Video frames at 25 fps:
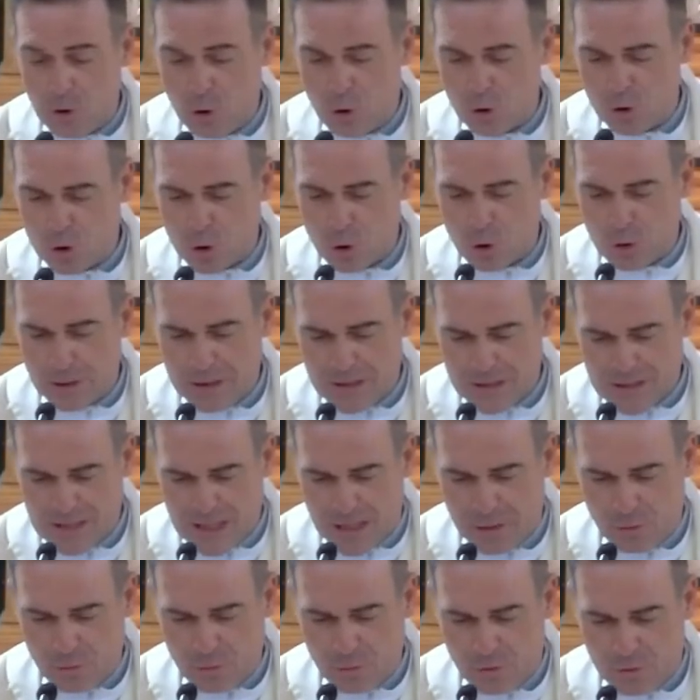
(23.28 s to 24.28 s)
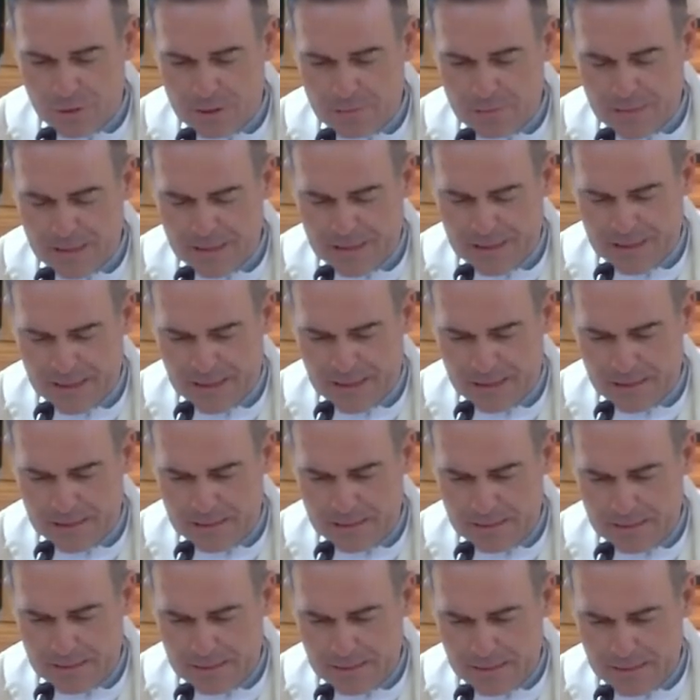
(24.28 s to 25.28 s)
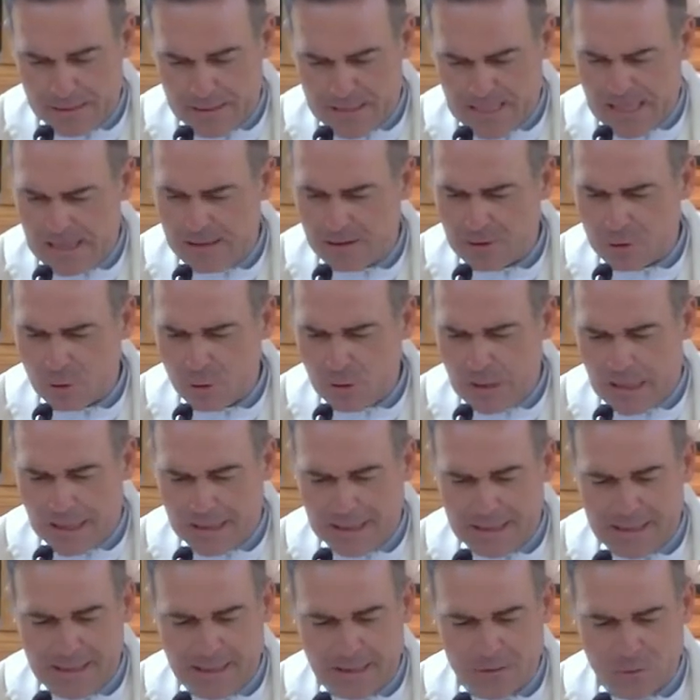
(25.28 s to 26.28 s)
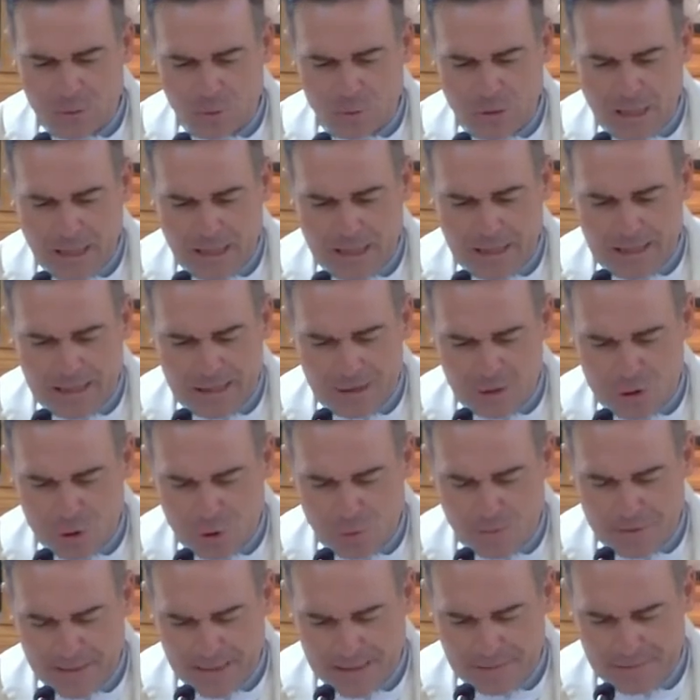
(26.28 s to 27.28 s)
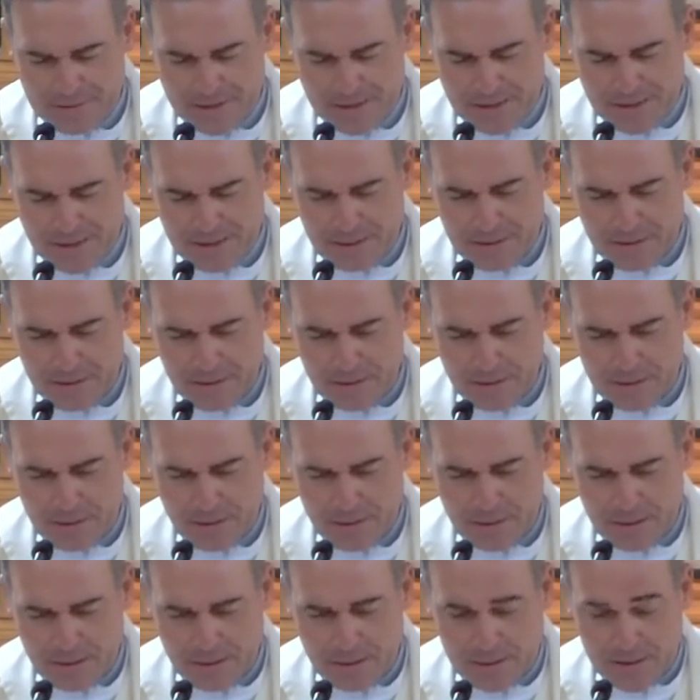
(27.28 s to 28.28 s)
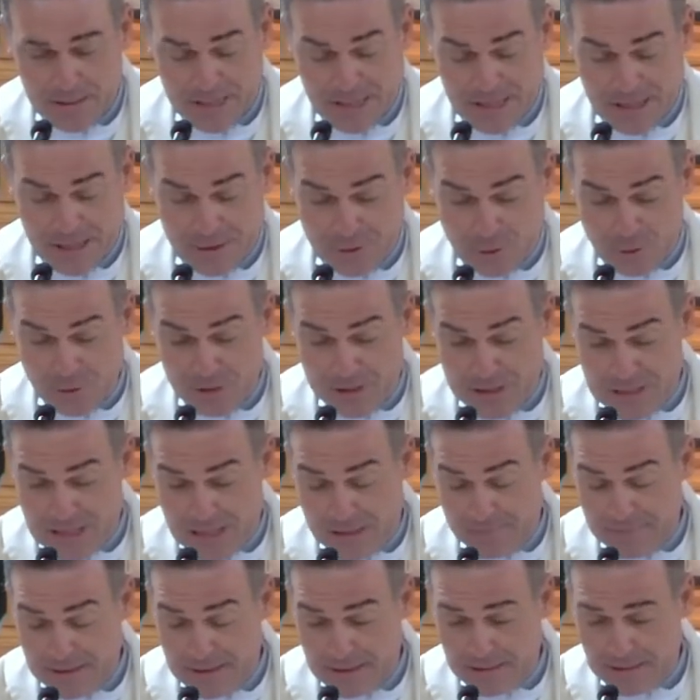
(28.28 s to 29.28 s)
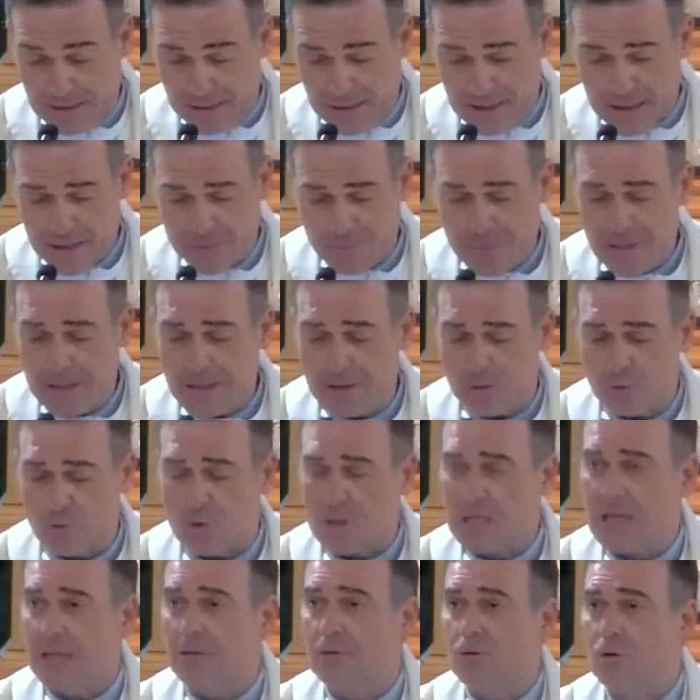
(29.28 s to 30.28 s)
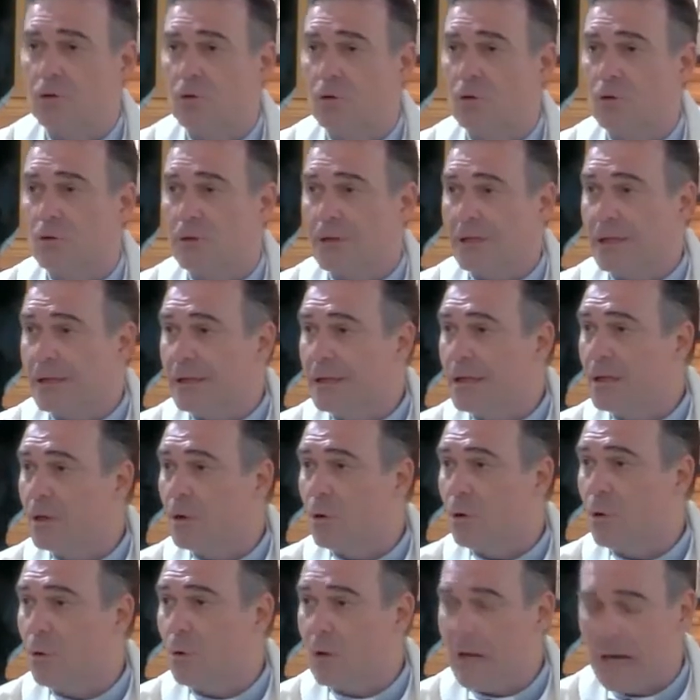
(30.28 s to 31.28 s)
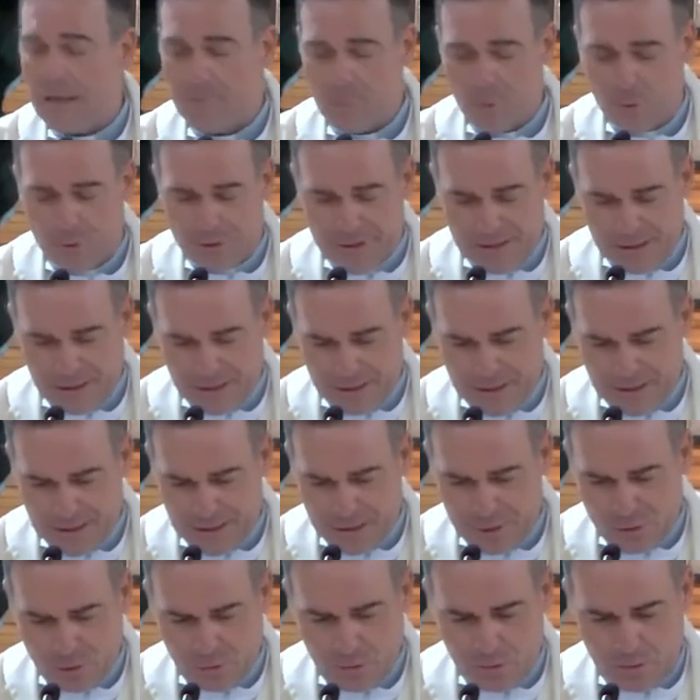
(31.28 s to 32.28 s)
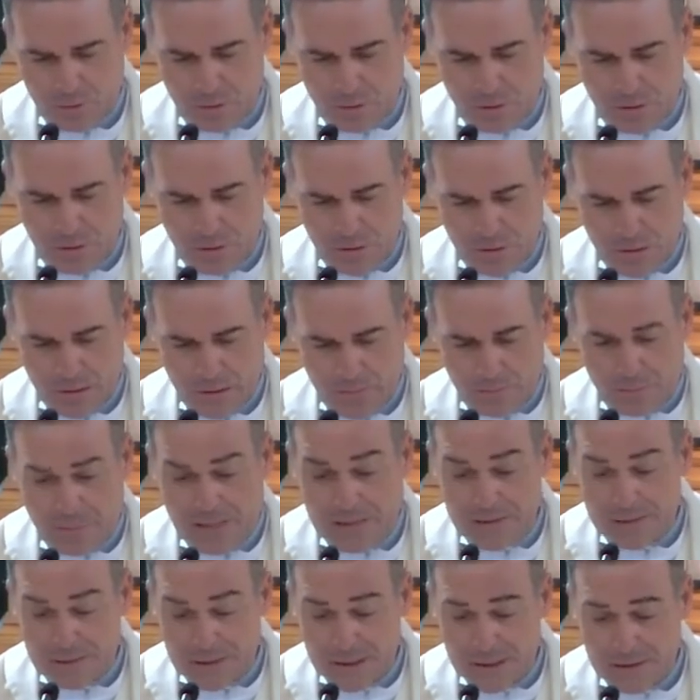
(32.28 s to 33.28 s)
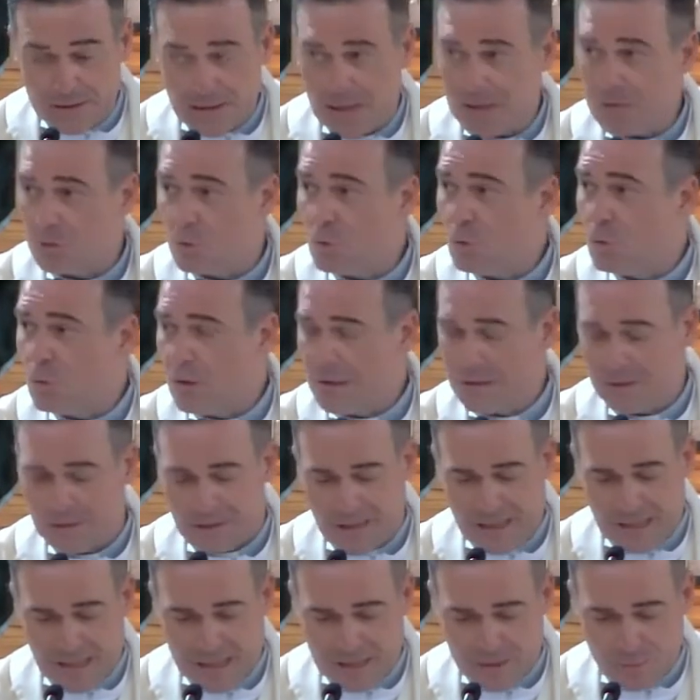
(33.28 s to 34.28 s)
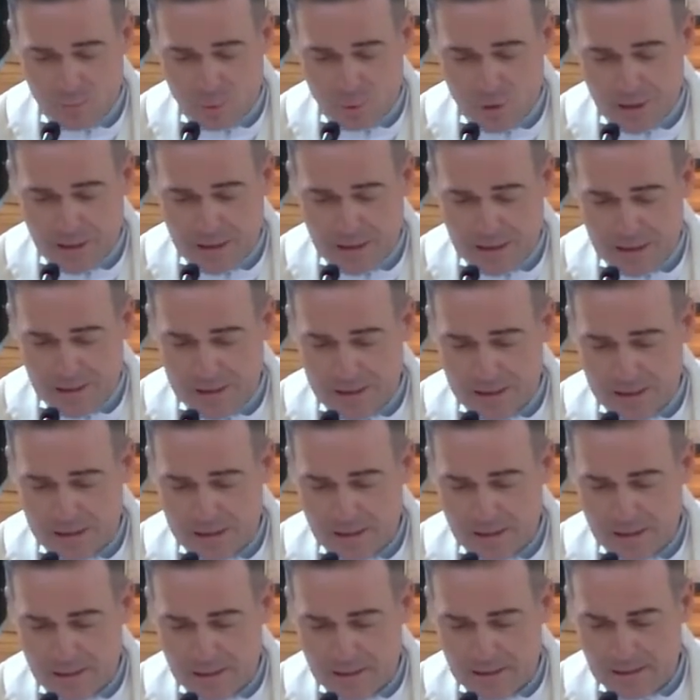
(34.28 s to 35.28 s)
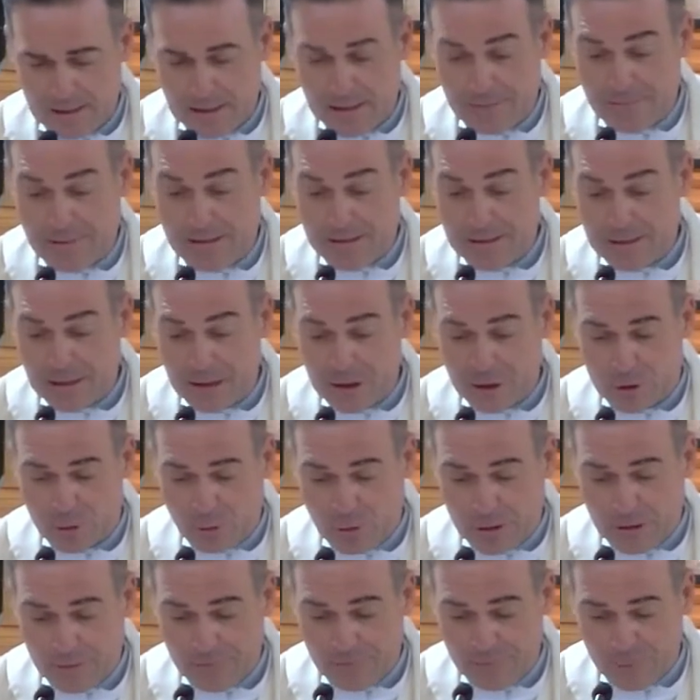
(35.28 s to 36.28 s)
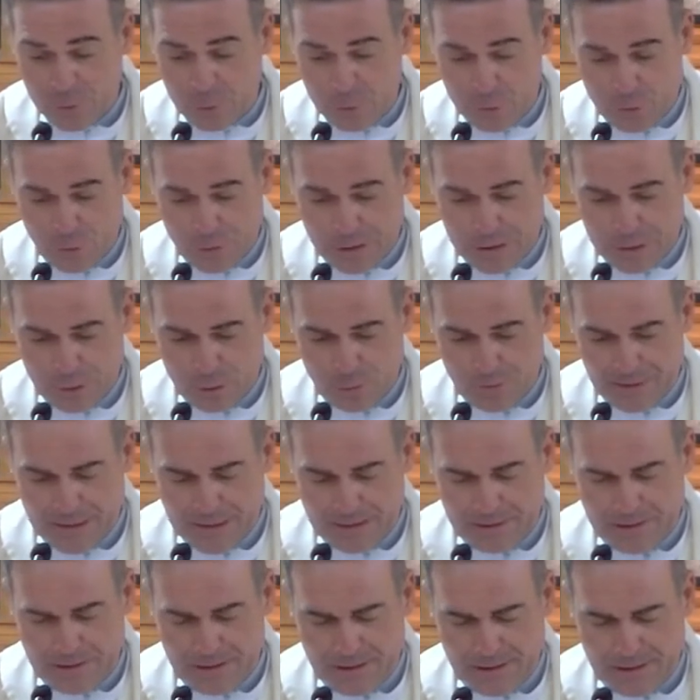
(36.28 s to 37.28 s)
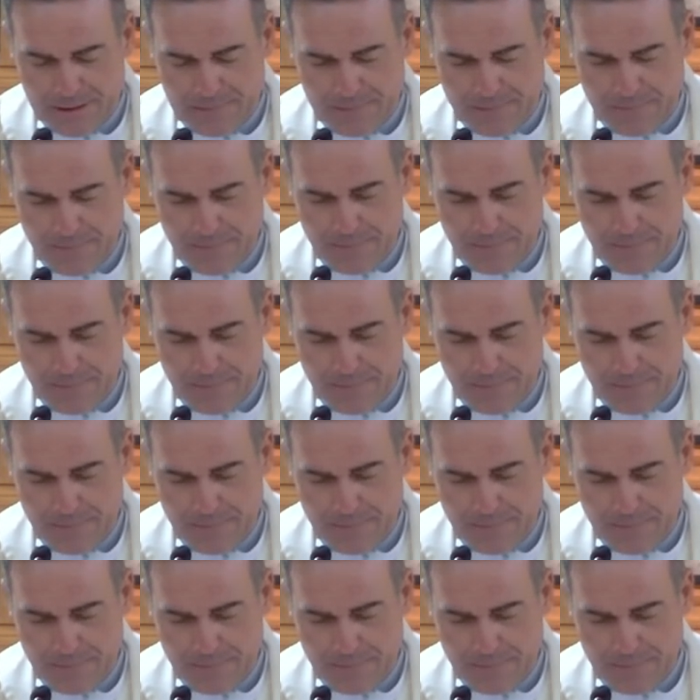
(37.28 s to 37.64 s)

oyó el saludo de María, saltó la criatura en su vientre se llenó Isabel del Espíritu Santo y dijo a voz en grito, Bendita tú entre las mujeres, y bendito el fruto de tu vientre.